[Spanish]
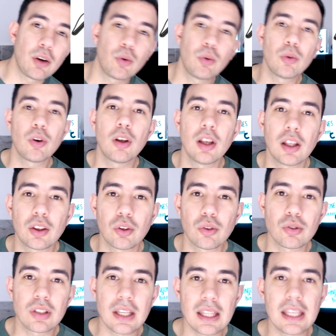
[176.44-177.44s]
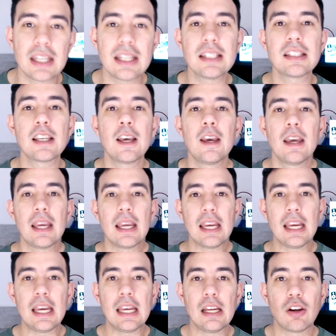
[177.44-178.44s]
alguno de tus CDs
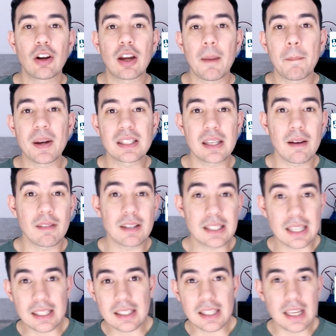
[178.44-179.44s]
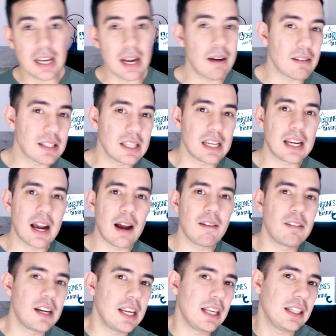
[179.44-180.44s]
y lo que pasaba es que estirabas el
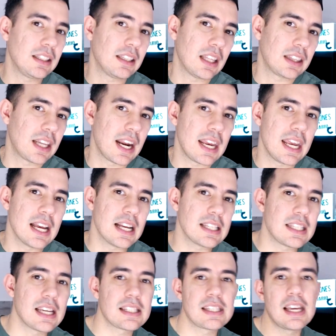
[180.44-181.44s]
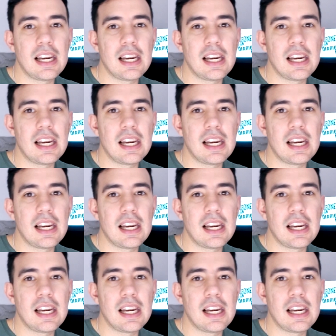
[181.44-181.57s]
cable y te traías ya